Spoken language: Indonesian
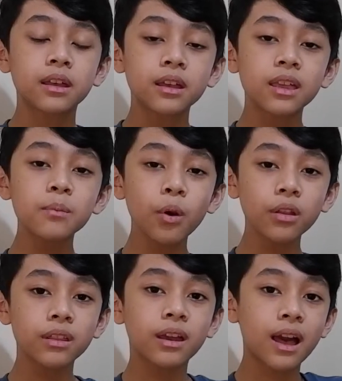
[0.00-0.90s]

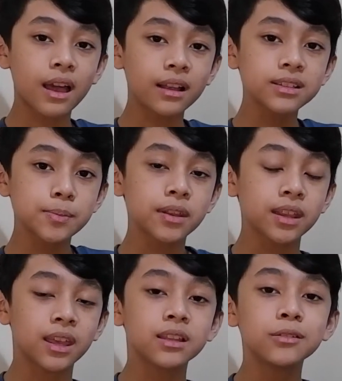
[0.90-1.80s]
Keyboard TKL
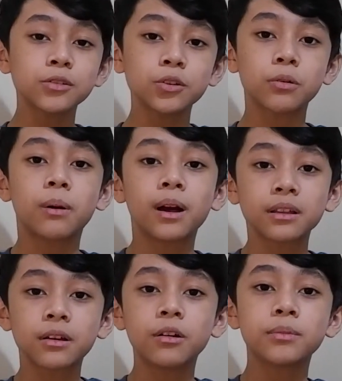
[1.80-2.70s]
seperti ini cocok banget
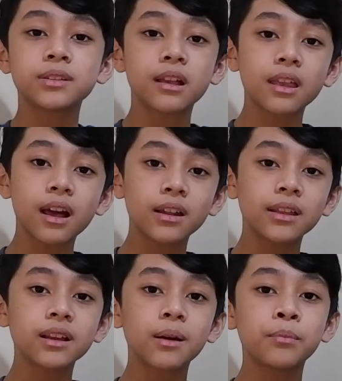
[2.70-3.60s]
kalau misalnya
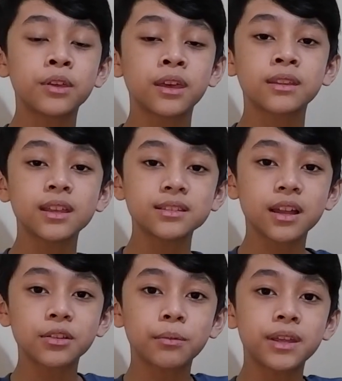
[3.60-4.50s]
kalian nggak punya desk
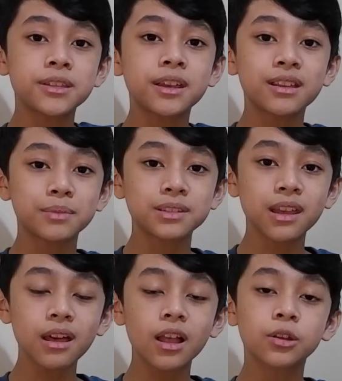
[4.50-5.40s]
atau meja yang
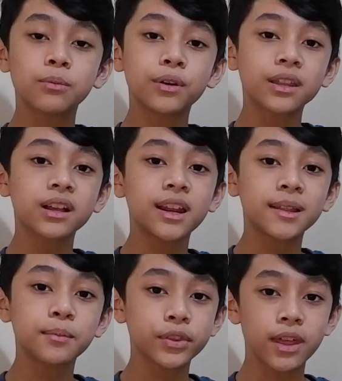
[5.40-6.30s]
besar atau mungkin kalian
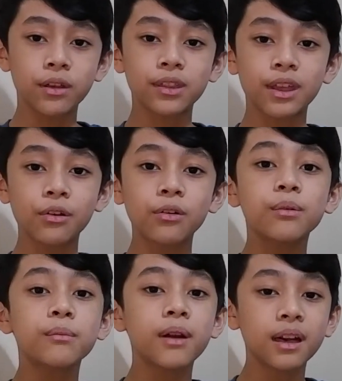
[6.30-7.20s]
mau naruh-naruh
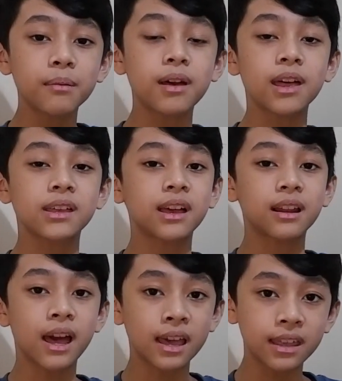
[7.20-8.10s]
barang-barang yang
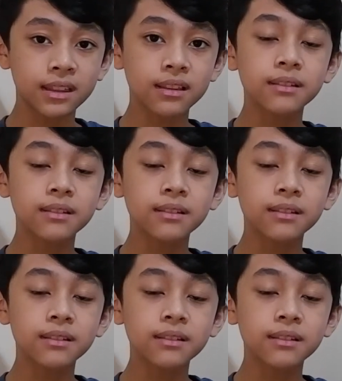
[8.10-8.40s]
lain.